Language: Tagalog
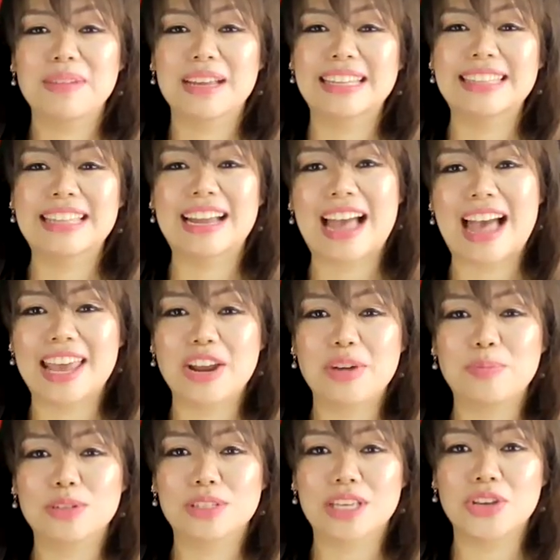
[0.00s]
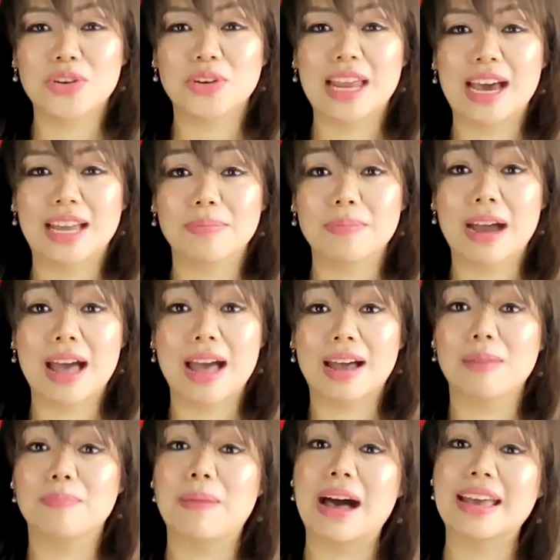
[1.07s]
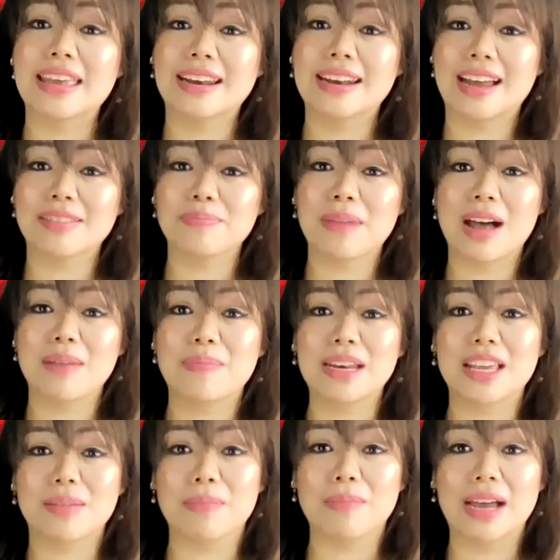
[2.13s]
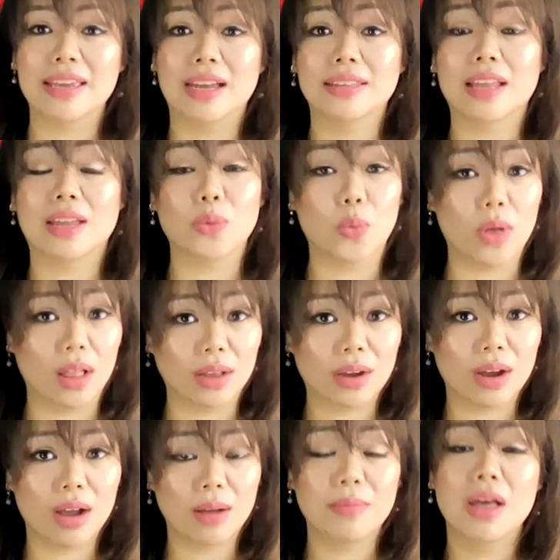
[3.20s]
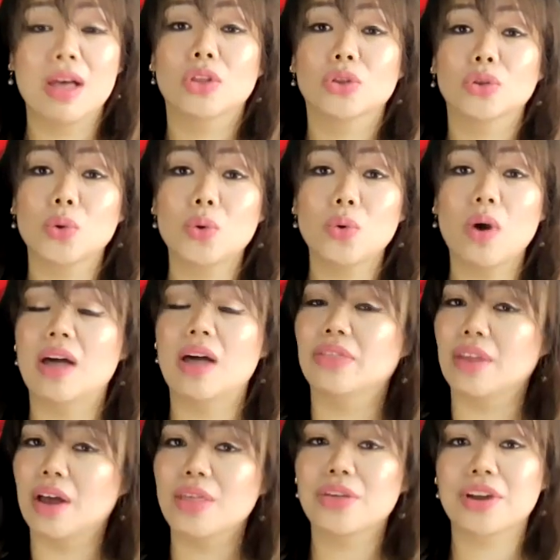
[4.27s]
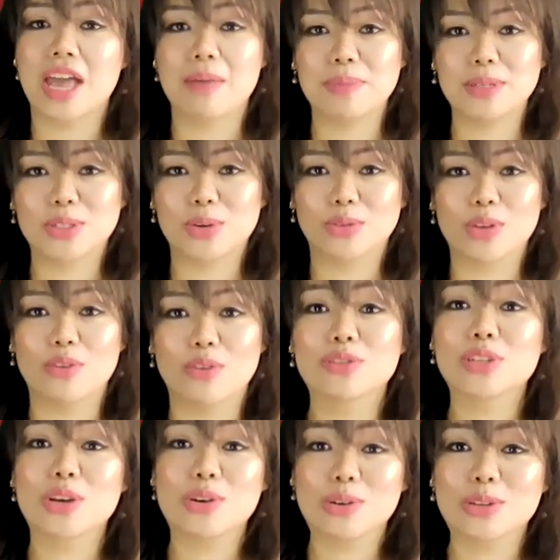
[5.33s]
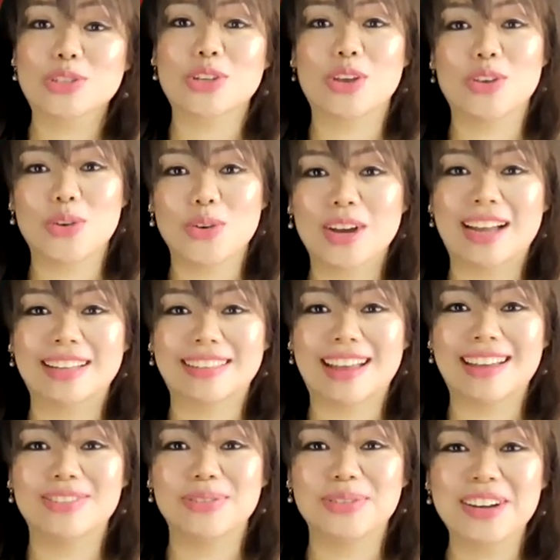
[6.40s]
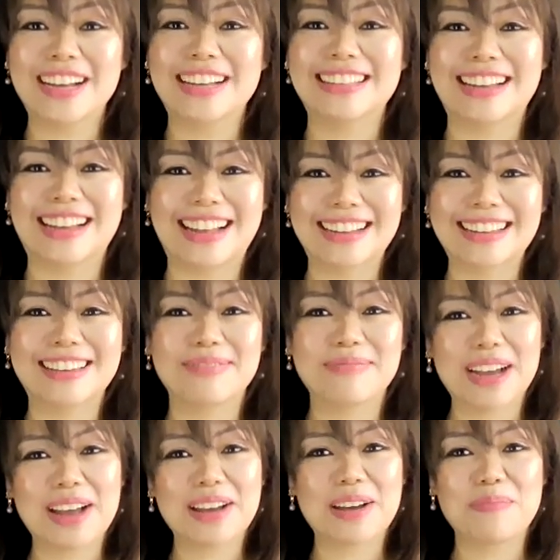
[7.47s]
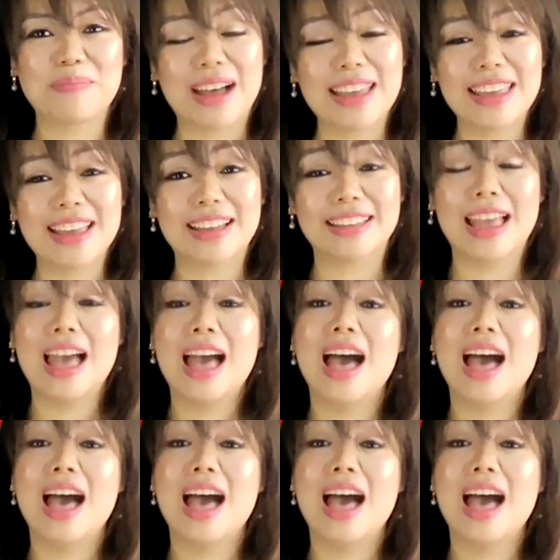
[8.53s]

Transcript: Magandang araw po sa inyong lahat mga kabayan at mga balikbayan and welcome to another episode of Sagot sa iyong katanungan, aking mga kabayan.